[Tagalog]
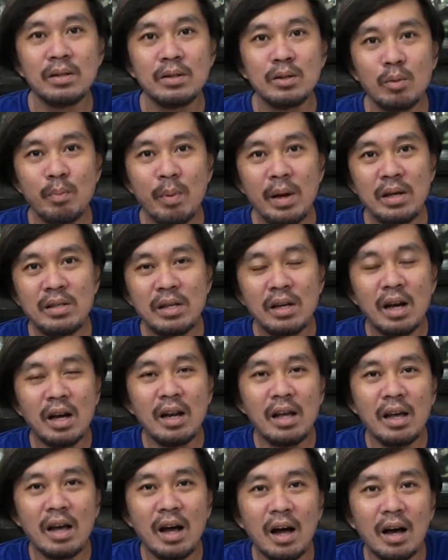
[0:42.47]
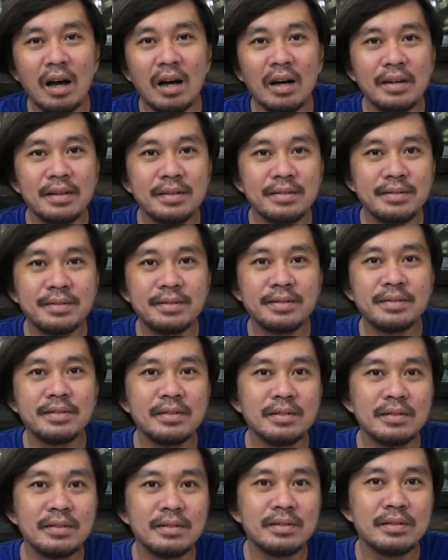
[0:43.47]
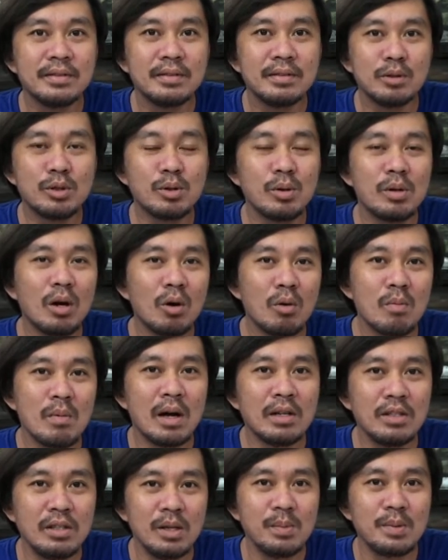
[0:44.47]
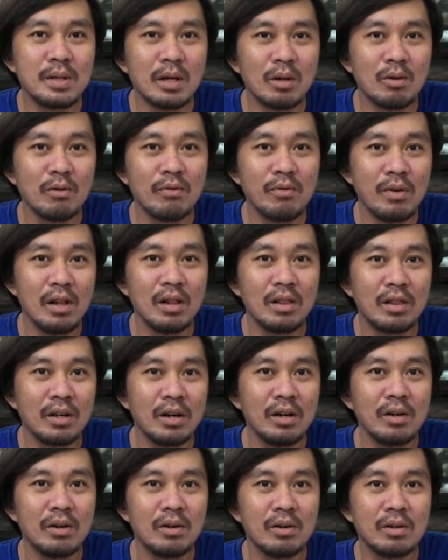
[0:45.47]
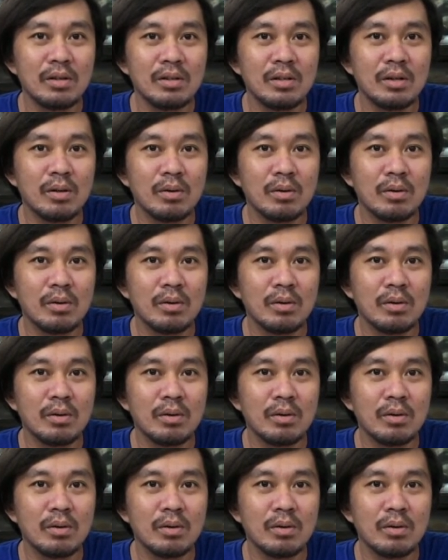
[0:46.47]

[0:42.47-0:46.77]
So basically, ang gusto na ko ma-achieve sa akong filter noon,